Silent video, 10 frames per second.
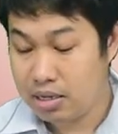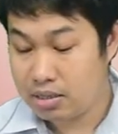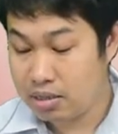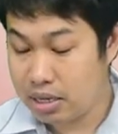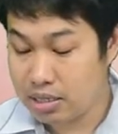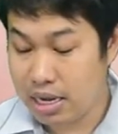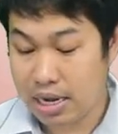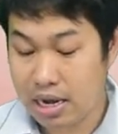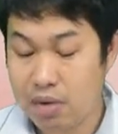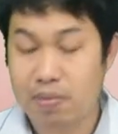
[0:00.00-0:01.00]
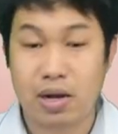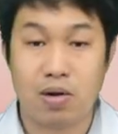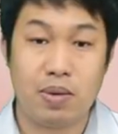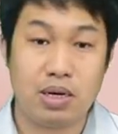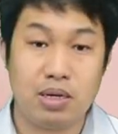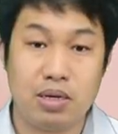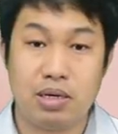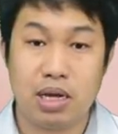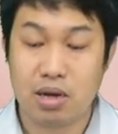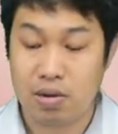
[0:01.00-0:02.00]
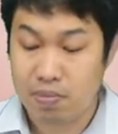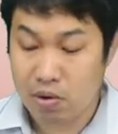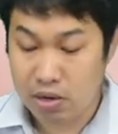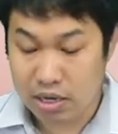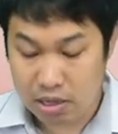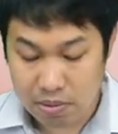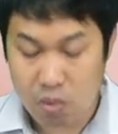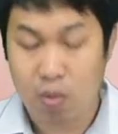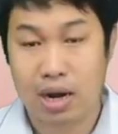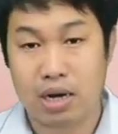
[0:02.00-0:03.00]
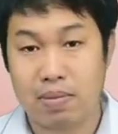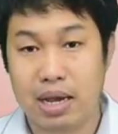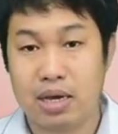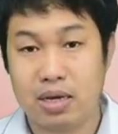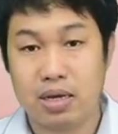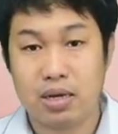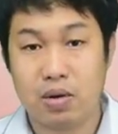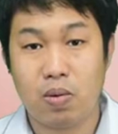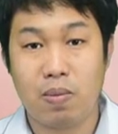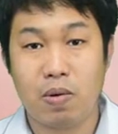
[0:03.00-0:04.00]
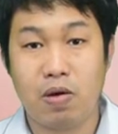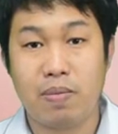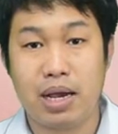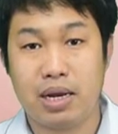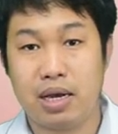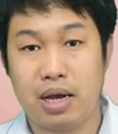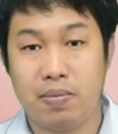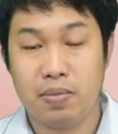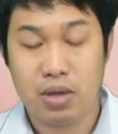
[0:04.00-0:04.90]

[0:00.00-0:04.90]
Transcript: ซึ่งลักษณะการทำงานของมันคือ ถ้าเกิดกรณีที่มีควันมาหรือความร้อนมานะครับ